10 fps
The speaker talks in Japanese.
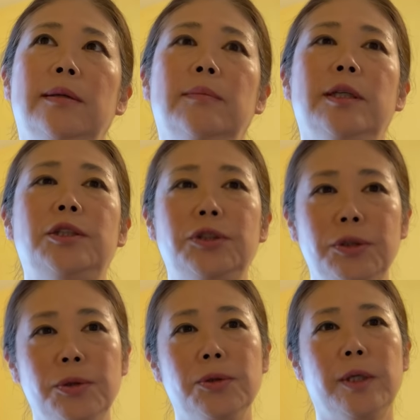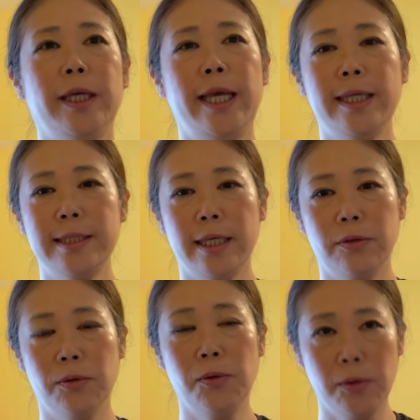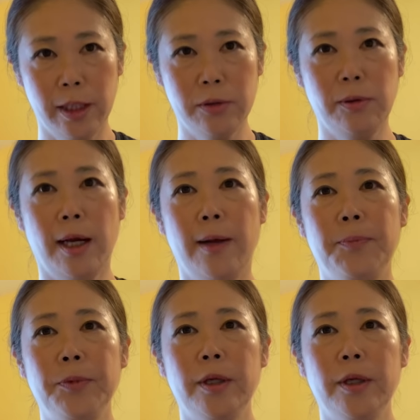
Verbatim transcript: まあ失業とか経済の崩壊とか、